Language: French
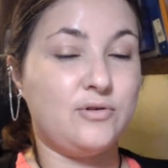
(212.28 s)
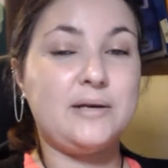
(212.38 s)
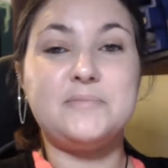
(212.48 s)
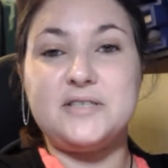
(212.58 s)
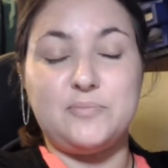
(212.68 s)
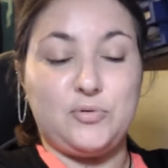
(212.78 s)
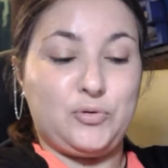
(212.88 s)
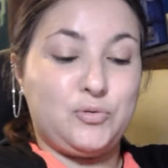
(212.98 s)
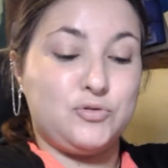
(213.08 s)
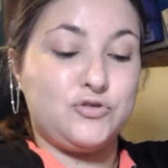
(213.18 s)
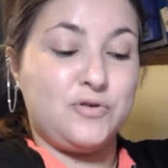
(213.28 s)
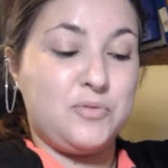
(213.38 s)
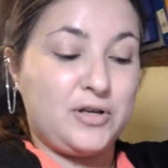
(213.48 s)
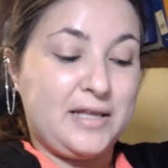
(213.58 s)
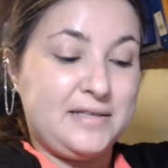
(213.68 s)
Voilà un petit peu comment je
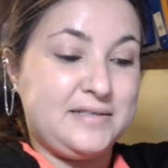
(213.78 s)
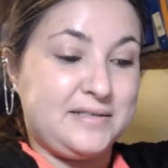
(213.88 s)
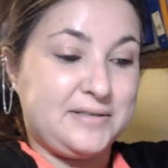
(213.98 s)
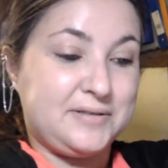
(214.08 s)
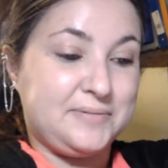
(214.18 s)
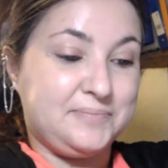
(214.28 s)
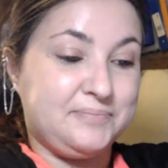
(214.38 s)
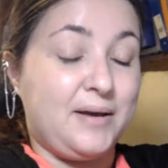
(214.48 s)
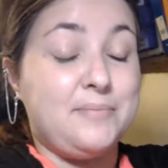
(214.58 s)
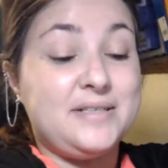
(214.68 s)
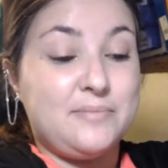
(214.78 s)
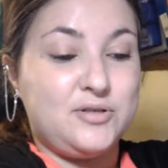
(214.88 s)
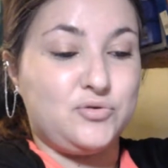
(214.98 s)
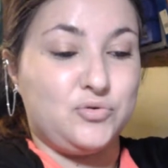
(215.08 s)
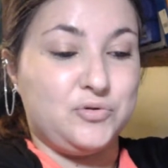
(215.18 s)
vais m'organiser, bah, mes
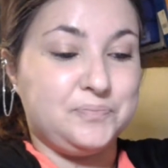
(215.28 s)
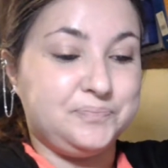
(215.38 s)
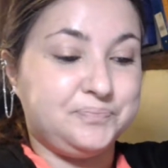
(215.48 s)
habitudes.